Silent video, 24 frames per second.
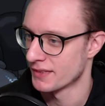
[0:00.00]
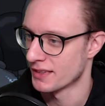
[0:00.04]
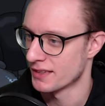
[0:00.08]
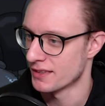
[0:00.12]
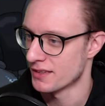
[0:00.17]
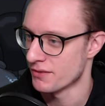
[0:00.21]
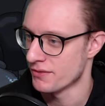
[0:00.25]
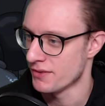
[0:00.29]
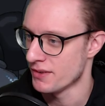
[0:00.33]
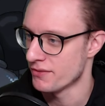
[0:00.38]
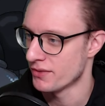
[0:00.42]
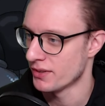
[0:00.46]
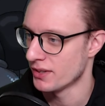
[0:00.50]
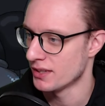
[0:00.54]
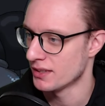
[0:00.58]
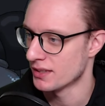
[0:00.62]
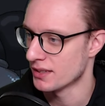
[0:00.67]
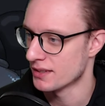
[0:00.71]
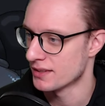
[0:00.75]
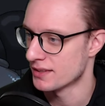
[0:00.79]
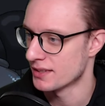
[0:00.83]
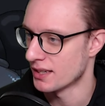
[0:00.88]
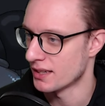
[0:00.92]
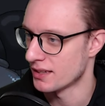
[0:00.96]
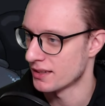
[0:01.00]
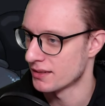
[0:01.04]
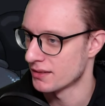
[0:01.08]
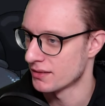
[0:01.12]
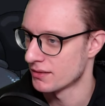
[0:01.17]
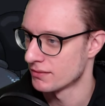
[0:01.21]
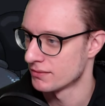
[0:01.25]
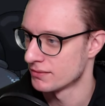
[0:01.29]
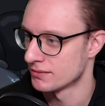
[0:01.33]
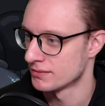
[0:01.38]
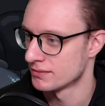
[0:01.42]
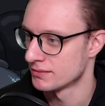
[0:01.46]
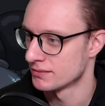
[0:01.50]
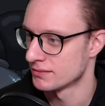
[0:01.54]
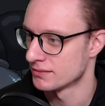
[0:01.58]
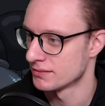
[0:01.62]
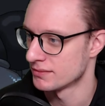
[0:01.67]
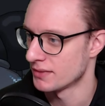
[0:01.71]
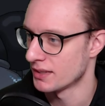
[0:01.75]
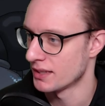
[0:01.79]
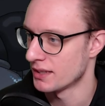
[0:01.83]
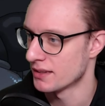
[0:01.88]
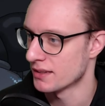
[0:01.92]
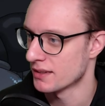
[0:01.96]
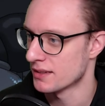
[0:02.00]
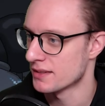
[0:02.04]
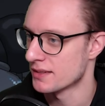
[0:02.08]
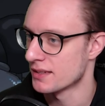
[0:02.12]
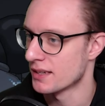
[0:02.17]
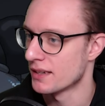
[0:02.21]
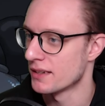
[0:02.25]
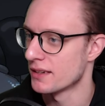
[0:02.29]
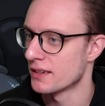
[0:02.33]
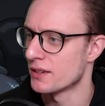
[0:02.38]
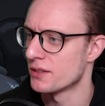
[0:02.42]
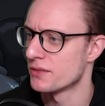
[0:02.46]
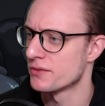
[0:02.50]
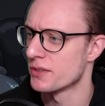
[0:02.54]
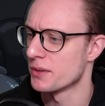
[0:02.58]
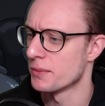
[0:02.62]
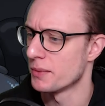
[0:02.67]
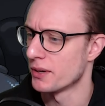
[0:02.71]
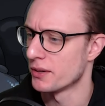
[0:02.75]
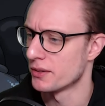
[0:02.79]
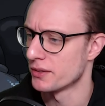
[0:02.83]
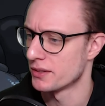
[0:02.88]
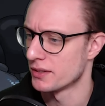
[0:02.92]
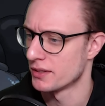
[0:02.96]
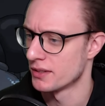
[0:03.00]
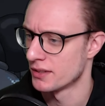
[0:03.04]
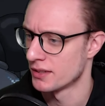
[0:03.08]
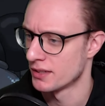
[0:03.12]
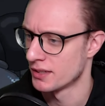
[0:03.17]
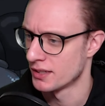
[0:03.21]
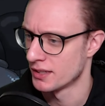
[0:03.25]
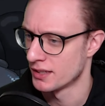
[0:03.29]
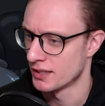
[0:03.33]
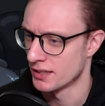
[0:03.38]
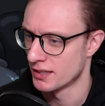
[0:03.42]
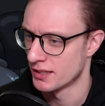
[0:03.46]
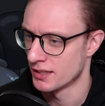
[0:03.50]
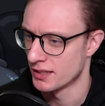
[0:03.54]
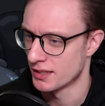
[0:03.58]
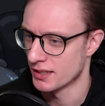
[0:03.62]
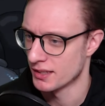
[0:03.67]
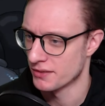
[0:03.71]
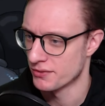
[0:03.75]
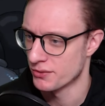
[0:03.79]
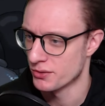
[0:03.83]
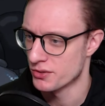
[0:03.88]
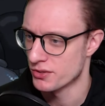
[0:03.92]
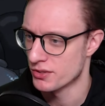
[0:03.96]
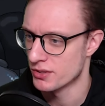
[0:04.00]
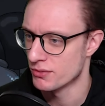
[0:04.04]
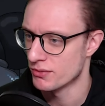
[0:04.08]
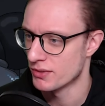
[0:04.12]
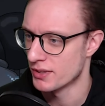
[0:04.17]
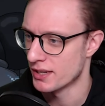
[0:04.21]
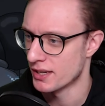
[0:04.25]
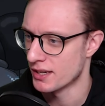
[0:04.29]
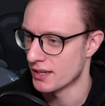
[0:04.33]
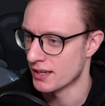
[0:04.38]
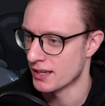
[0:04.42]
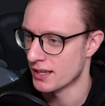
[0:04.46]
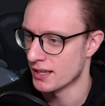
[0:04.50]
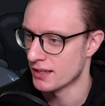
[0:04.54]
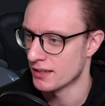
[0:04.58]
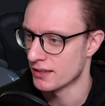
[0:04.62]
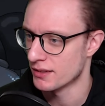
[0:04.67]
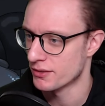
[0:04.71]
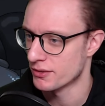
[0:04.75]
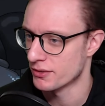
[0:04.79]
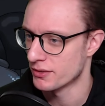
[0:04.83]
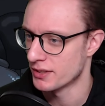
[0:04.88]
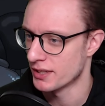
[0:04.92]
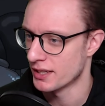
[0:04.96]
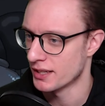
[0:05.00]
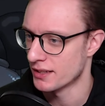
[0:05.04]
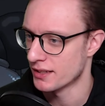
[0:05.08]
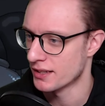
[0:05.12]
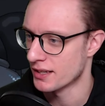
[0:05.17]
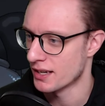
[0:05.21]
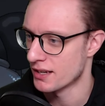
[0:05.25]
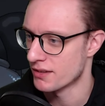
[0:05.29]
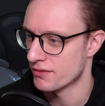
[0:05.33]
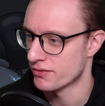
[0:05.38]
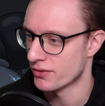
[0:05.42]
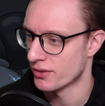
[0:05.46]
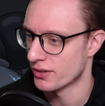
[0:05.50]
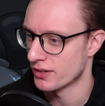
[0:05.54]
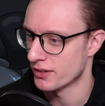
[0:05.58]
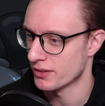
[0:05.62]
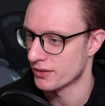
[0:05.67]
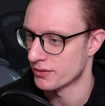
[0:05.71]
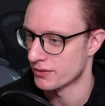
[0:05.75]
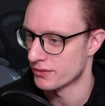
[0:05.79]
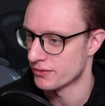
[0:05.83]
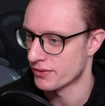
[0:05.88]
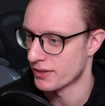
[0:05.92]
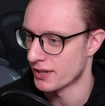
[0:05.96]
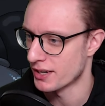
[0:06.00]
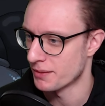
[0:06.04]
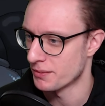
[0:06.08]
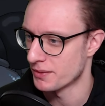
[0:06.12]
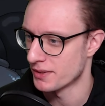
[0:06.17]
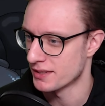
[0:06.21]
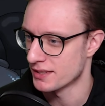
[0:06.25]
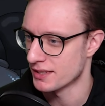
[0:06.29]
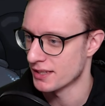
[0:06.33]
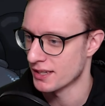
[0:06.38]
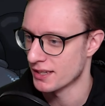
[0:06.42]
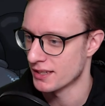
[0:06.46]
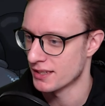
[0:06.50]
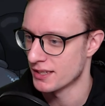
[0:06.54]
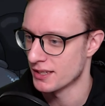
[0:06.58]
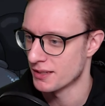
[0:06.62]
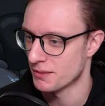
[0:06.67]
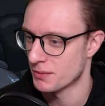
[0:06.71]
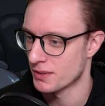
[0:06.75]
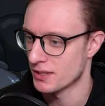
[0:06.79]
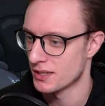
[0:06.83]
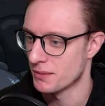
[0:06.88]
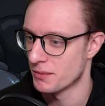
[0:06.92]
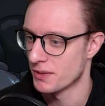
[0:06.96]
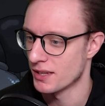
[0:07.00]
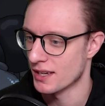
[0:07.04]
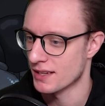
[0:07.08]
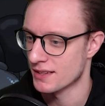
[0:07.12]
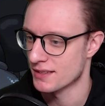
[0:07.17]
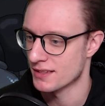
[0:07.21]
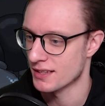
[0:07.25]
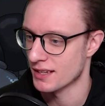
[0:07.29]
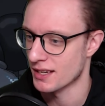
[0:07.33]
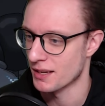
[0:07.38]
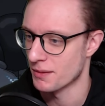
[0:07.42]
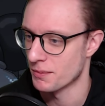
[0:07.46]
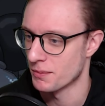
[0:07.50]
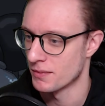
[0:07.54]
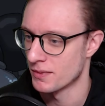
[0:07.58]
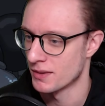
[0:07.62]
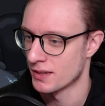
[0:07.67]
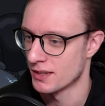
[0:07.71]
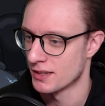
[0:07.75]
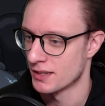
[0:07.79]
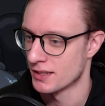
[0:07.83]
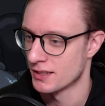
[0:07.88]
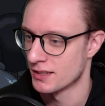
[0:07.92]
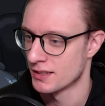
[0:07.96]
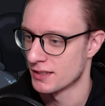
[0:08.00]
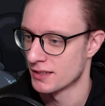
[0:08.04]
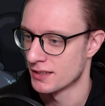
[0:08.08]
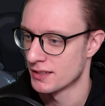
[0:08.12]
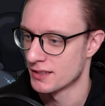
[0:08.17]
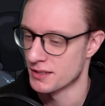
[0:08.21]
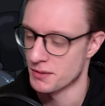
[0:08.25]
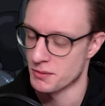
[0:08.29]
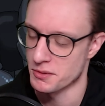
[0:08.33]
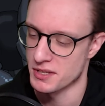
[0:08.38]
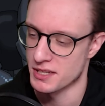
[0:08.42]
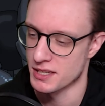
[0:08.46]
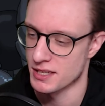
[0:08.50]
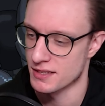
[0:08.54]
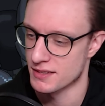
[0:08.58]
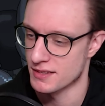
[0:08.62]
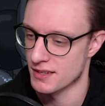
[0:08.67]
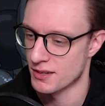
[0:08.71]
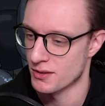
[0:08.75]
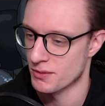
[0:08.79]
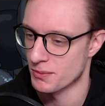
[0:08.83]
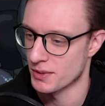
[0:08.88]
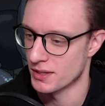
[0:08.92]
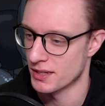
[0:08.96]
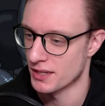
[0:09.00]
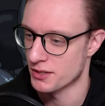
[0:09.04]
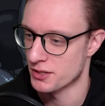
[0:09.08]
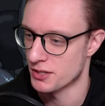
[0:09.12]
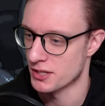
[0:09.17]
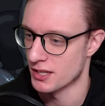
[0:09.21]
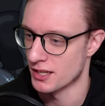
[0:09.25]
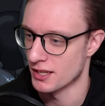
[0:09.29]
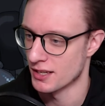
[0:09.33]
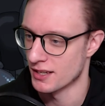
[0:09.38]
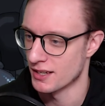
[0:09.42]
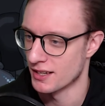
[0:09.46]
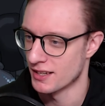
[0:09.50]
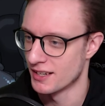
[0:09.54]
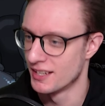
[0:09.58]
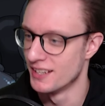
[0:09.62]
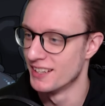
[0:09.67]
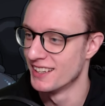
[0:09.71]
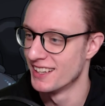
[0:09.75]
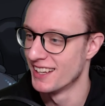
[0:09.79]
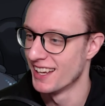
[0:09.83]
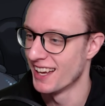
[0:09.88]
Ist auf jeden Fall interessant. Interessant aufgebaut. Ich wünschte nur, der Hintergrund hätte keine Vordergrundfarben. Das irritiert mich nämlich extrem. Jetzt habe ich nicht gesehen, ob man da stehen kann.